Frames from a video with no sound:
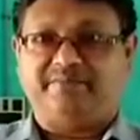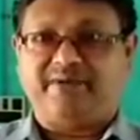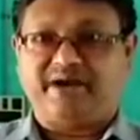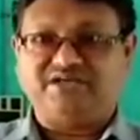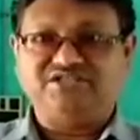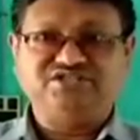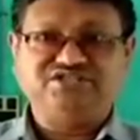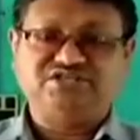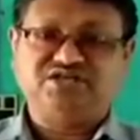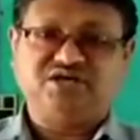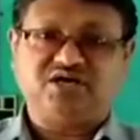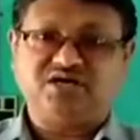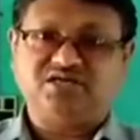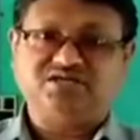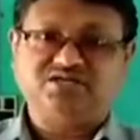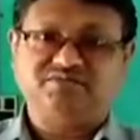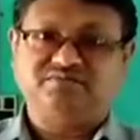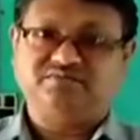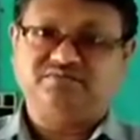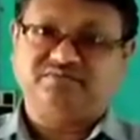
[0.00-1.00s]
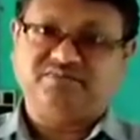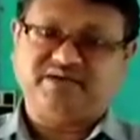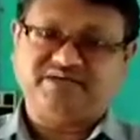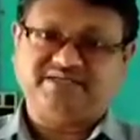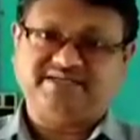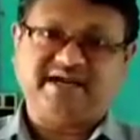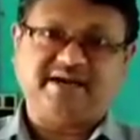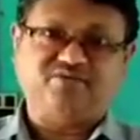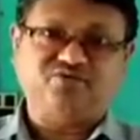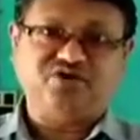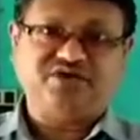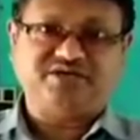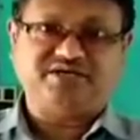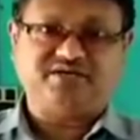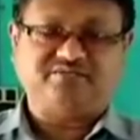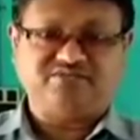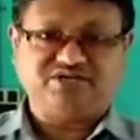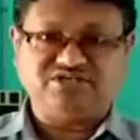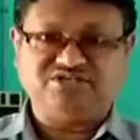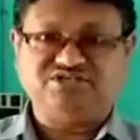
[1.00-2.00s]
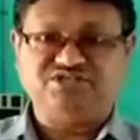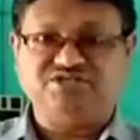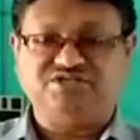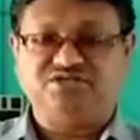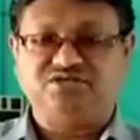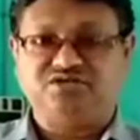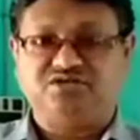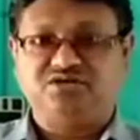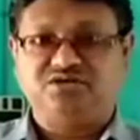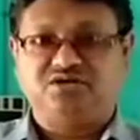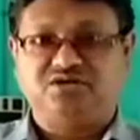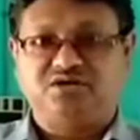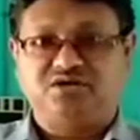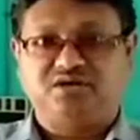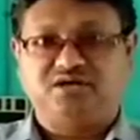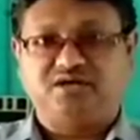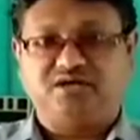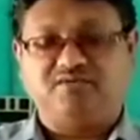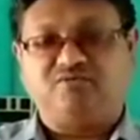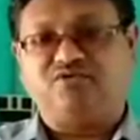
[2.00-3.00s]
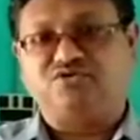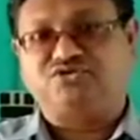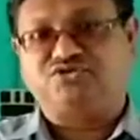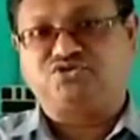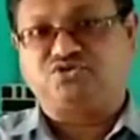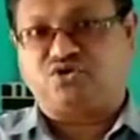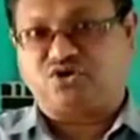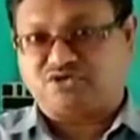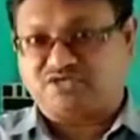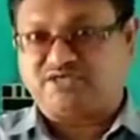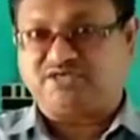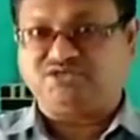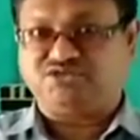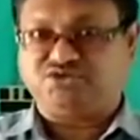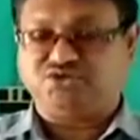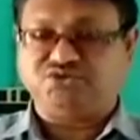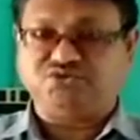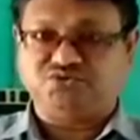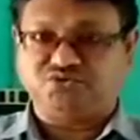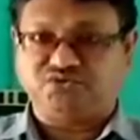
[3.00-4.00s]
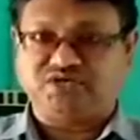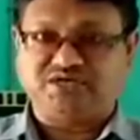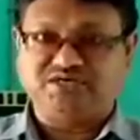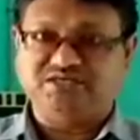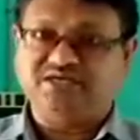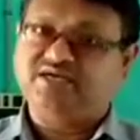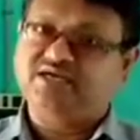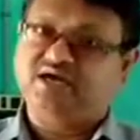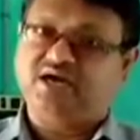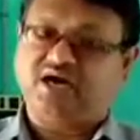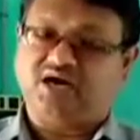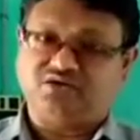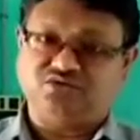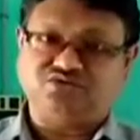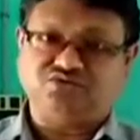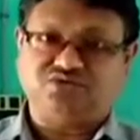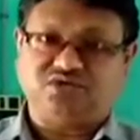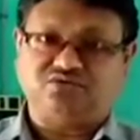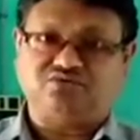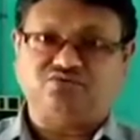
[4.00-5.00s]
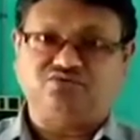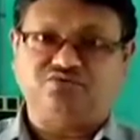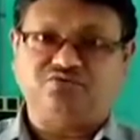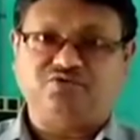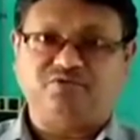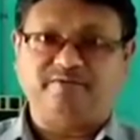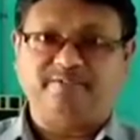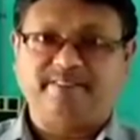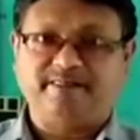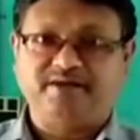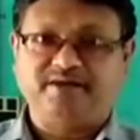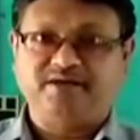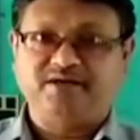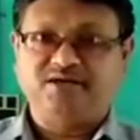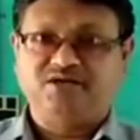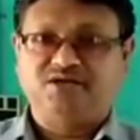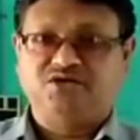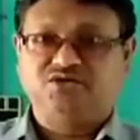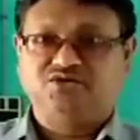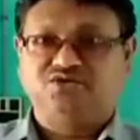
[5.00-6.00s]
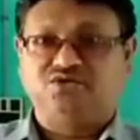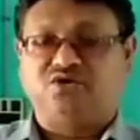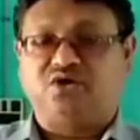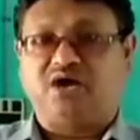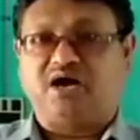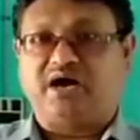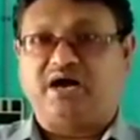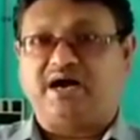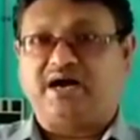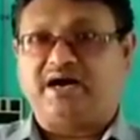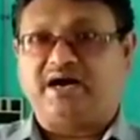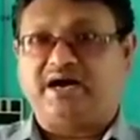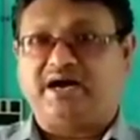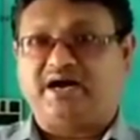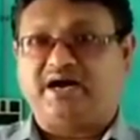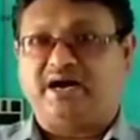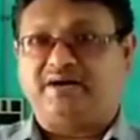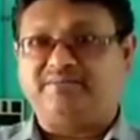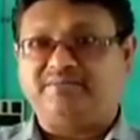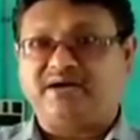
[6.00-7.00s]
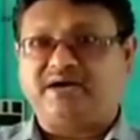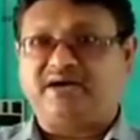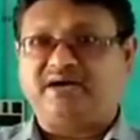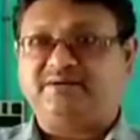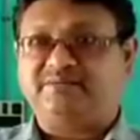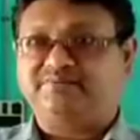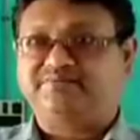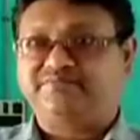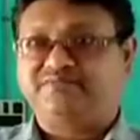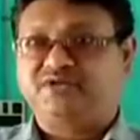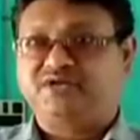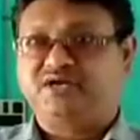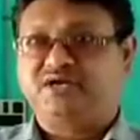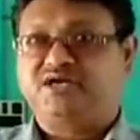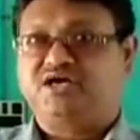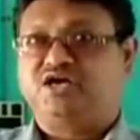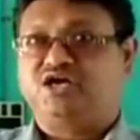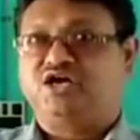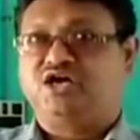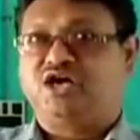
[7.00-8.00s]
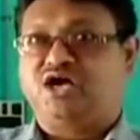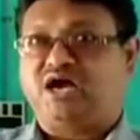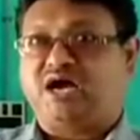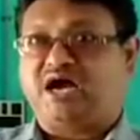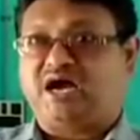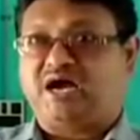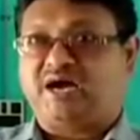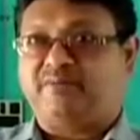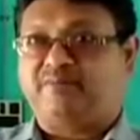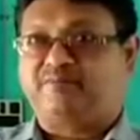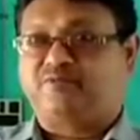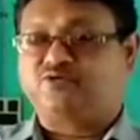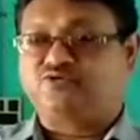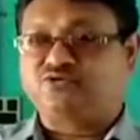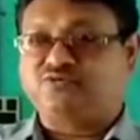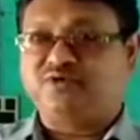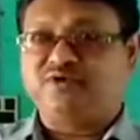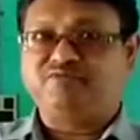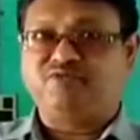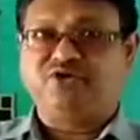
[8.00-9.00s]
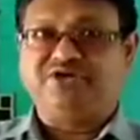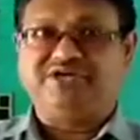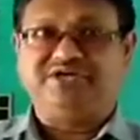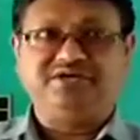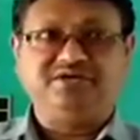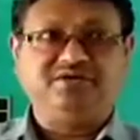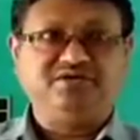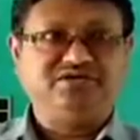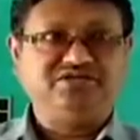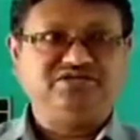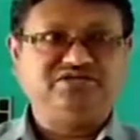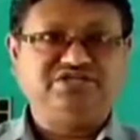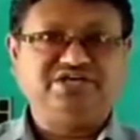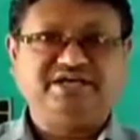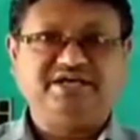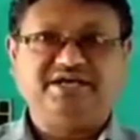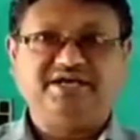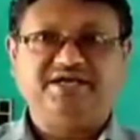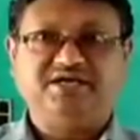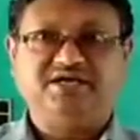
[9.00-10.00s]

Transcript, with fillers: পাঞ্চ কার্ড বা ট্যাবলেটার মেশিন এবং শর্টার যন্ত্রটা নিয়ে আলোচনা করব তো আমরা প্রথমেই বলি যে